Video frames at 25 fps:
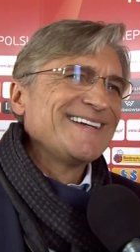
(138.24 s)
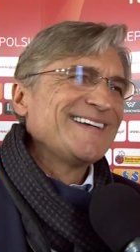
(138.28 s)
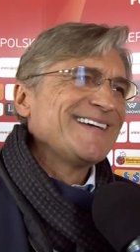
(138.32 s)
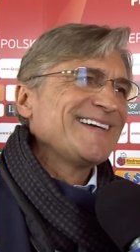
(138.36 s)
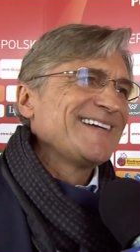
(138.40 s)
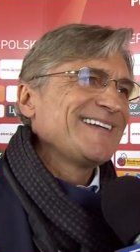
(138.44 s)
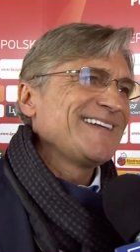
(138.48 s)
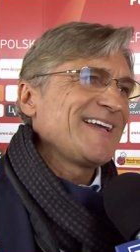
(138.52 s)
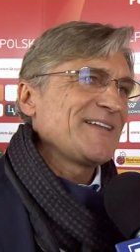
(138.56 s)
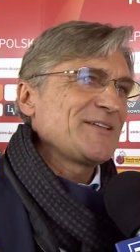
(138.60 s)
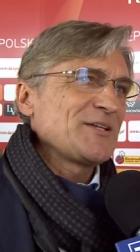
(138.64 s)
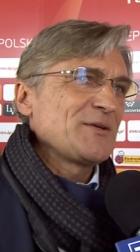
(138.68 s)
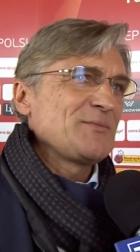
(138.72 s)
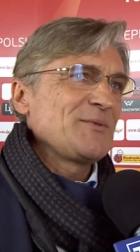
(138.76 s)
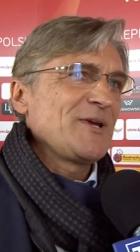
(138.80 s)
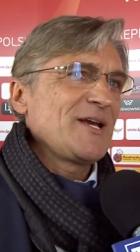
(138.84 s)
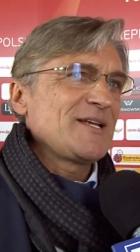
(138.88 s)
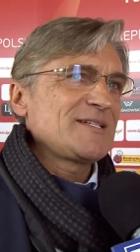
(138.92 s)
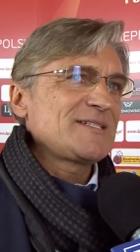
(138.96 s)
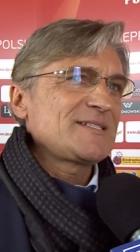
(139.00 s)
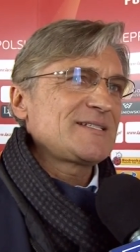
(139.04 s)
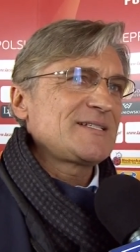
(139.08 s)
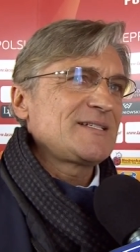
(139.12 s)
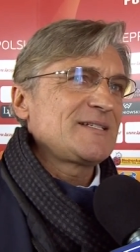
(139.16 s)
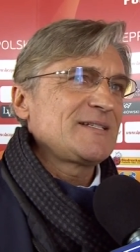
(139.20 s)

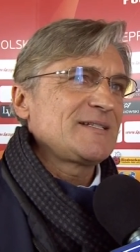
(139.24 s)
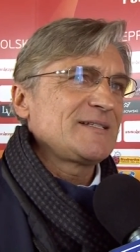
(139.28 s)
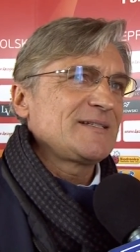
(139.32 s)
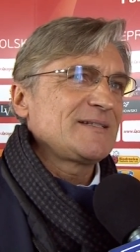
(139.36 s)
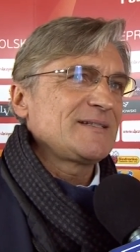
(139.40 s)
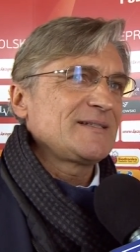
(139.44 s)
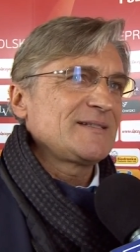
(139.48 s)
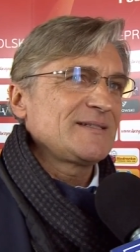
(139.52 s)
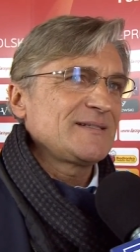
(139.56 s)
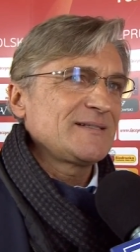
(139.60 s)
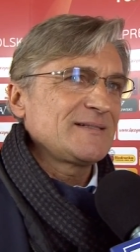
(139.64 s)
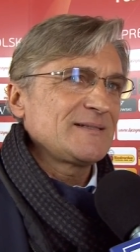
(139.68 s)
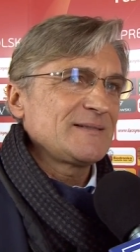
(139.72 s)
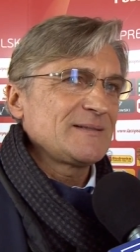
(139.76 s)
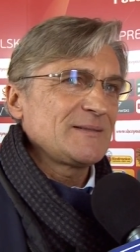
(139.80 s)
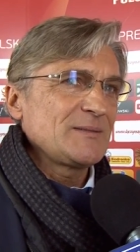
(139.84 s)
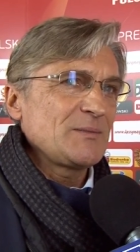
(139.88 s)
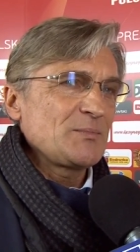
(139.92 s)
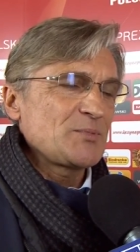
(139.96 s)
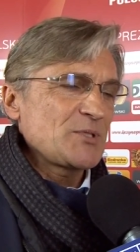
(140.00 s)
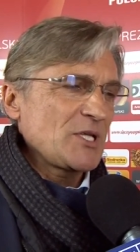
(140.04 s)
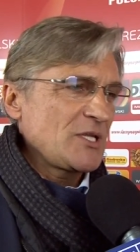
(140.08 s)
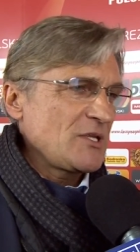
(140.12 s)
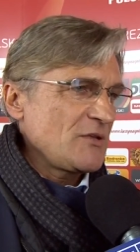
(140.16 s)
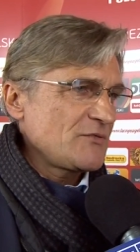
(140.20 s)
Natomiast
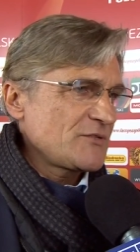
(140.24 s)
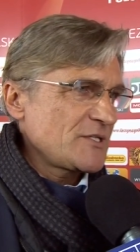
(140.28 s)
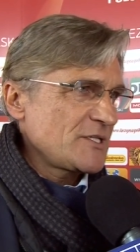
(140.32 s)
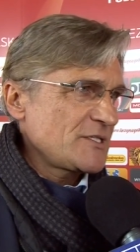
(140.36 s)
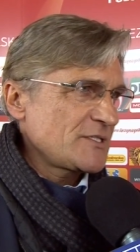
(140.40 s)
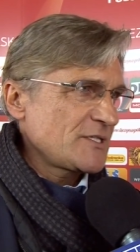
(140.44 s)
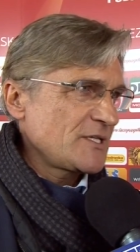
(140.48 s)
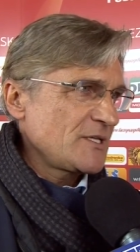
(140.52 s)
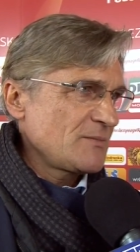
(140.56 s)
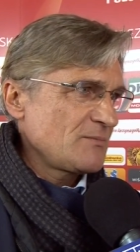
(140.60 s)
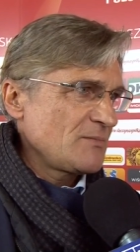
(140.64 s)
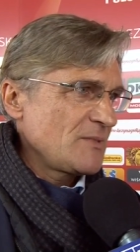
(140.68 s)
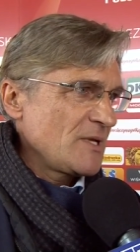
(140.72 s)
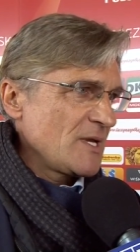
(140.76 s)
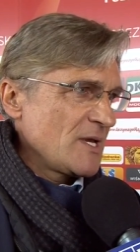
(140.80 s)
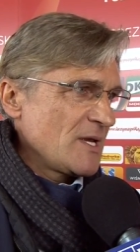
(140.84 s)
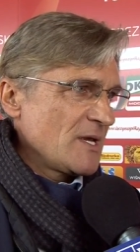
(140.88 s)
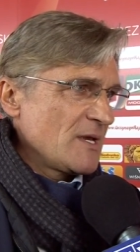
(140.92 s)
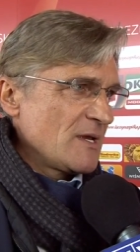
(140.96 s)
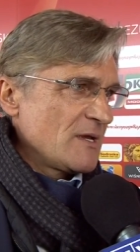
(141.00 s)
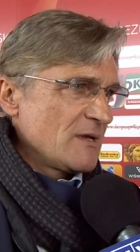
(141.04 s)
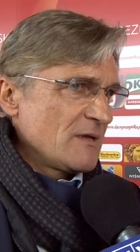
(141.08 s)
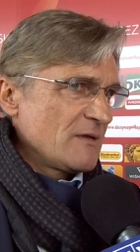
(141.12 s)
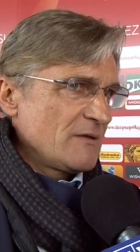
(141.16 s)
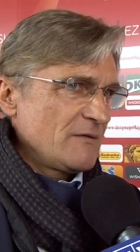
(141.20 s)
przede wszystkim
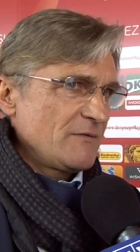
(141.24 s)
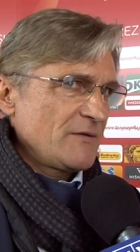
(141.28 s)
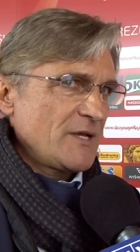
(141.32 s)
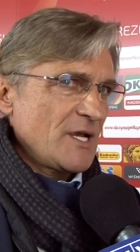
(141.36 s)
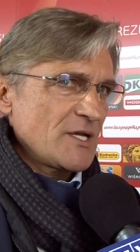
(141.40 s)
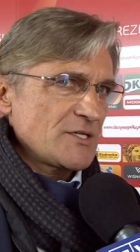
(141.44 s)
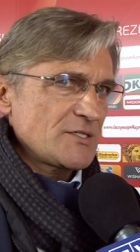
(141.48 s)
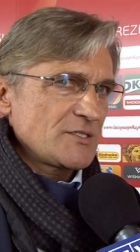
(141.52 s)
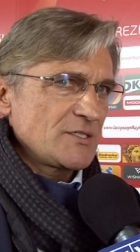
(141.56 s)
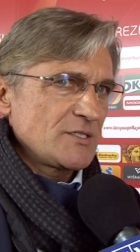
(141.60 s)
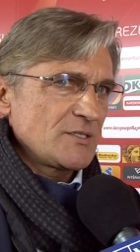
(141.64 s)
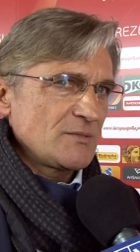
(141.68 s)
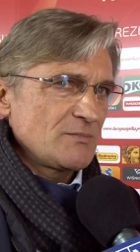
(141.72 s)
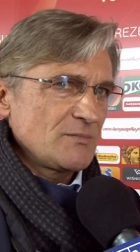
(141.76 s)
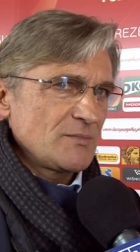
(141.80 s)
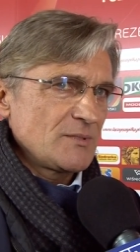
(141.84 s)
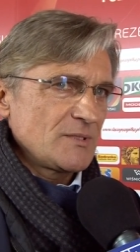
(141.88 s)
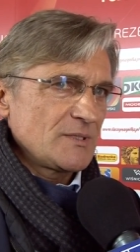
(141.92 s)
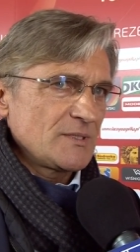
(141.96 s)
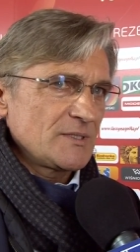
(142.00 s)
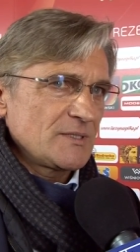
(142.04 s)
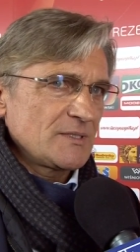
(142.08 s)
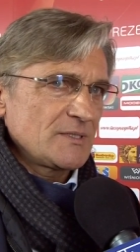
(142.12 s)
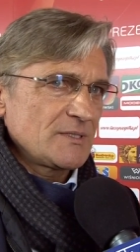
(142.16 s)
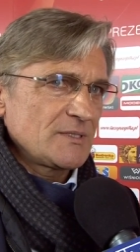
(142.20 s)
w każdym,
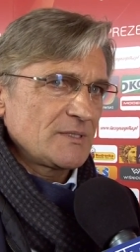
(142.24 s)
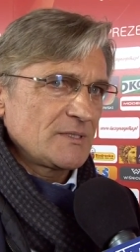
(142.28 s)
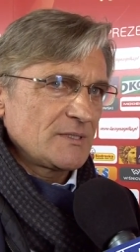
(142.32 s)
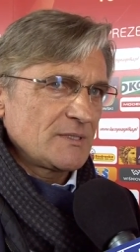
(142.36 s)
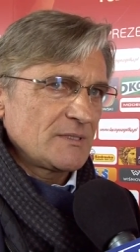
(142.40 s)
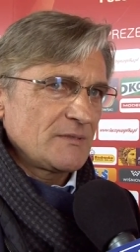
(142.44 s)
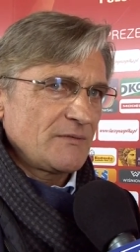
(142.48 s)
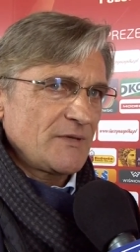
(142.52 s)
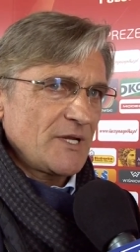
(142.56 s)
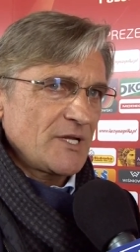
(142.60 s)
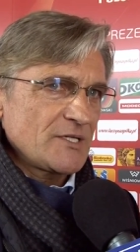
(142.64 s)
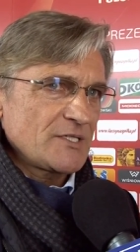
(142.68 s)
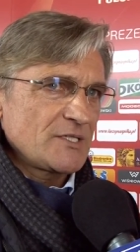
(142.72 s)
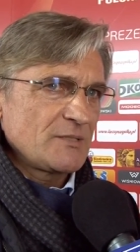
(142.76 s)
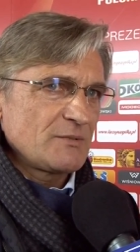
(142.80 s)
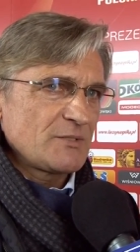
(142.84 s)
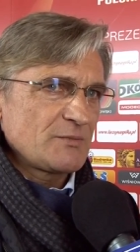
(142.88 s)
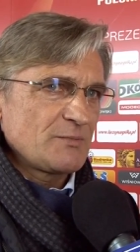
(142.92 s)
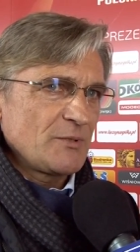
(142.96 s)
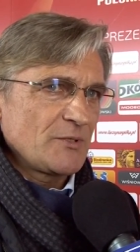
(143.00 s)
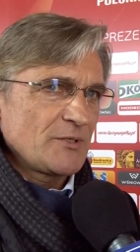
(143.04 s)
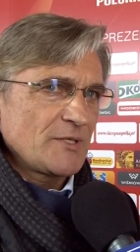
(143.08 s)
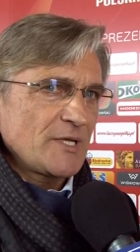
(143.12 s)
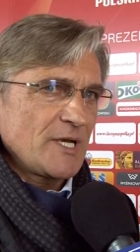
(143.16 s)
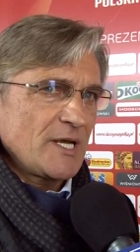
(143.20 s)
w każdym
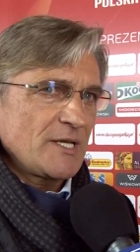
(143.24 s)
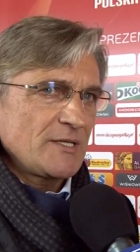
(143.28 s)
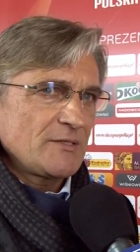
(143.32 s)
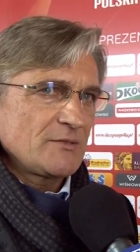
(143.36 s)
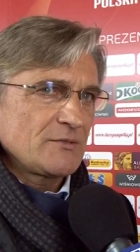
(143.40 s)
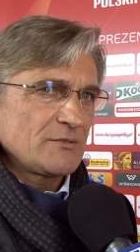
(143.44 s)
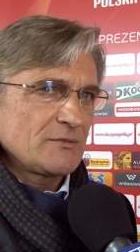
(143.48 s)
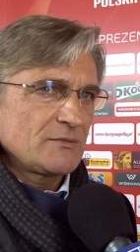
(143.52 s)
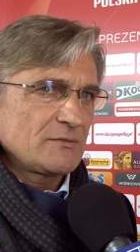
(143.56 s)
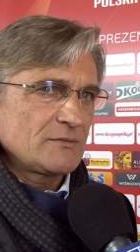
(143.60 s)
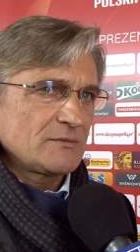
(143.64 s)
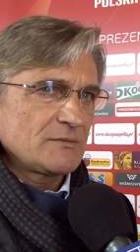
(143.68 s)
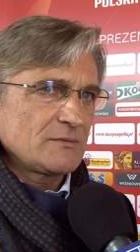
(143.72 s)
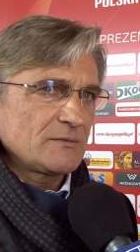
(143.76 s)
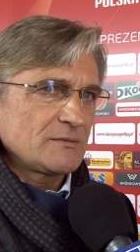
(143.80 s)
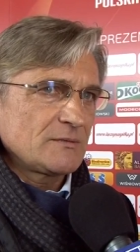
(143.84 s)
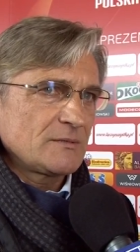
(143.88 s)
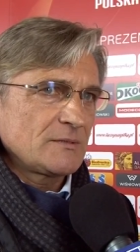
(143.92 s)
spotkaniu